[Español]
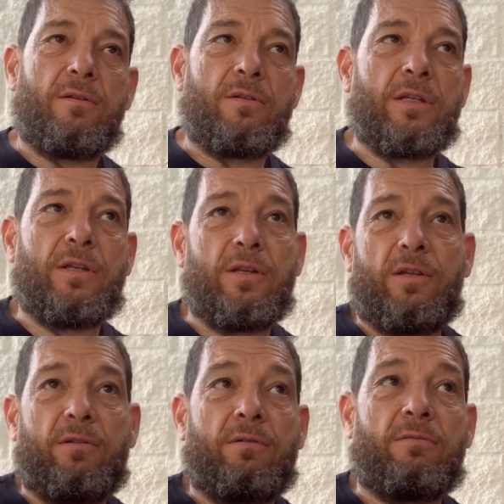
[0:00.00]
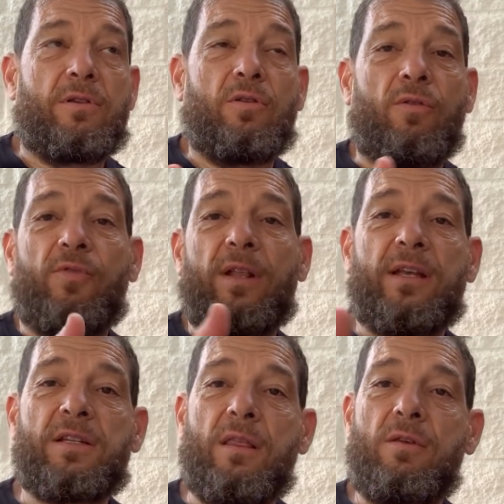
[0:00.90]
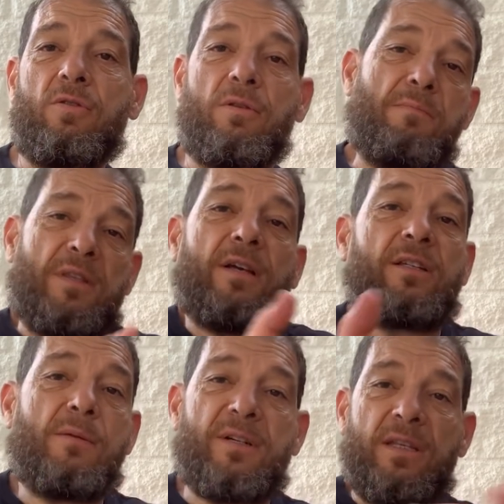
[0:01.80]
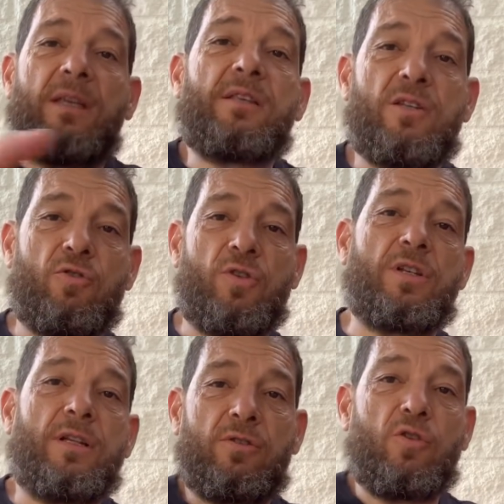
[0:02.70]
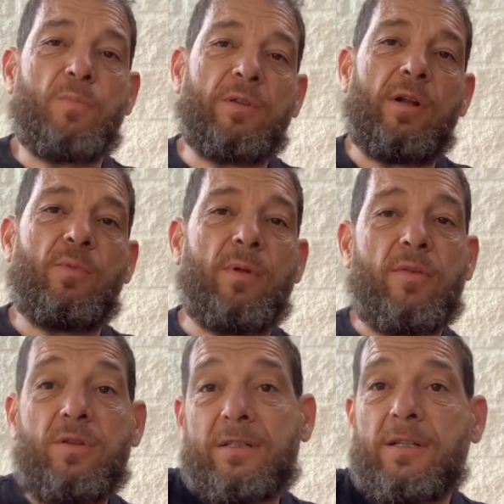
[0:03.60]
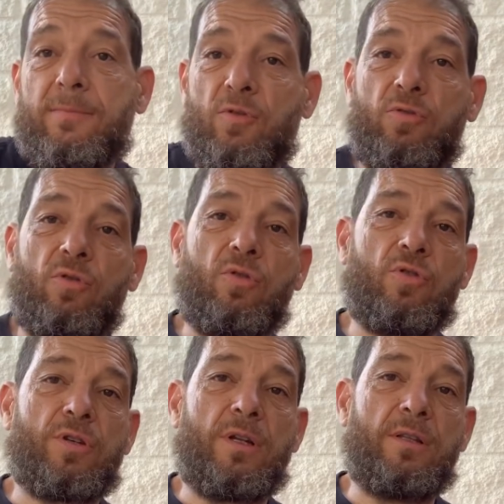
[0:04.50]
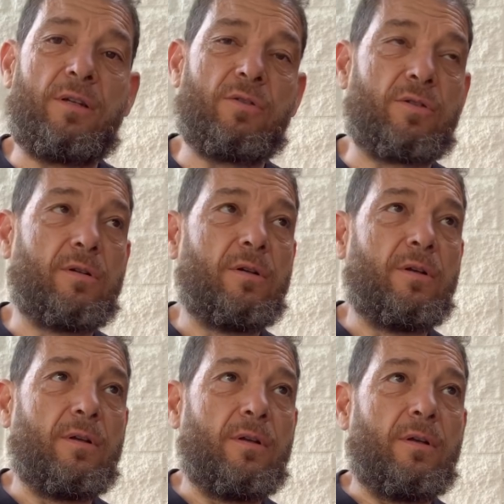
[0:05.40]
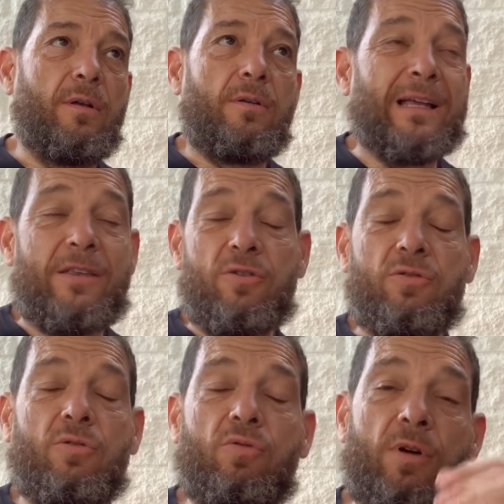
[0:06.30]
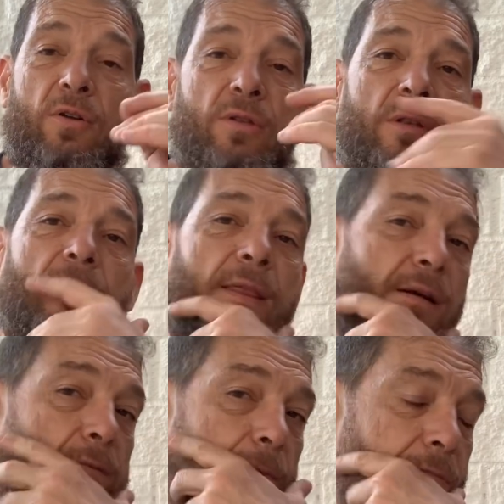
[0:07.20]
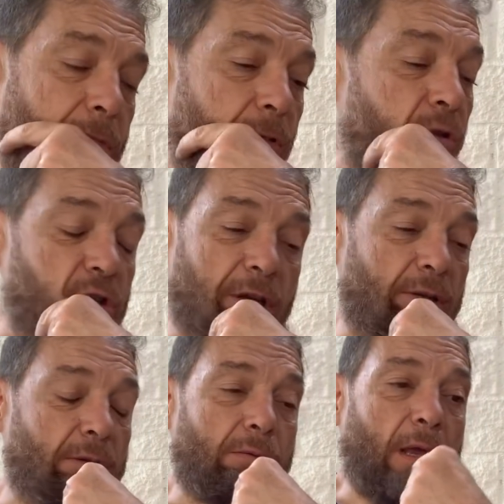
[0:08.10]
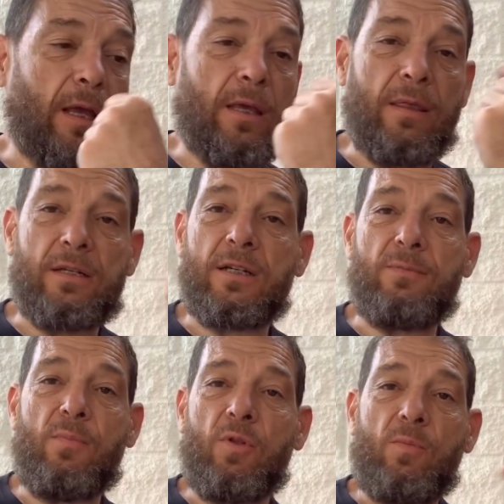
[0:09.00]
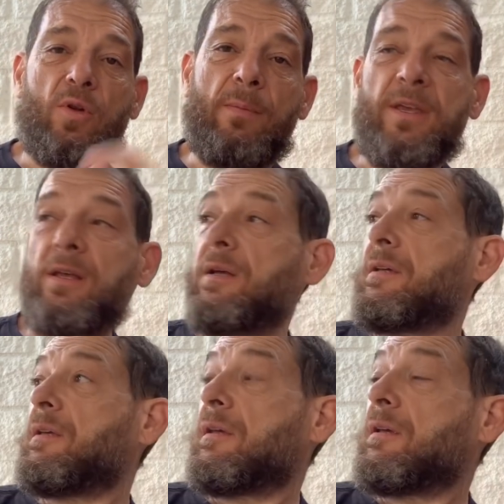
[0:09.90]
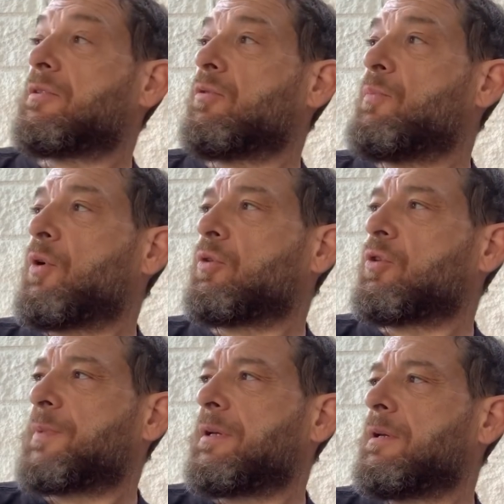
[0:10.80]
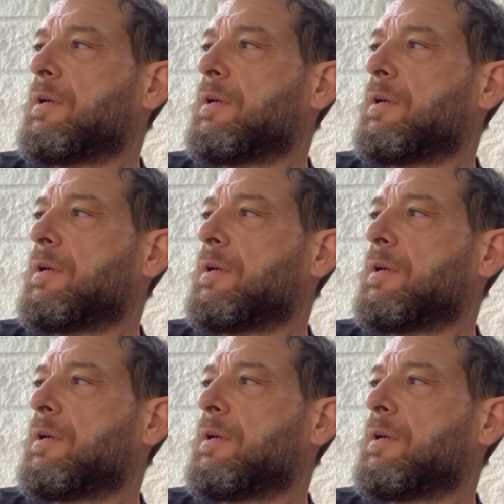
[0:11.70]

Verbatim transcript: si, todo fuera tan sencillo de investigar sin más de tienes coches eléctricos para toda la población, ya tendríamos todos coches eléctricos. O sea, yo os lo juro que no entiendo nada. No sé, eh, quizás es que me pronto por la mañana y estoy un poco torpe,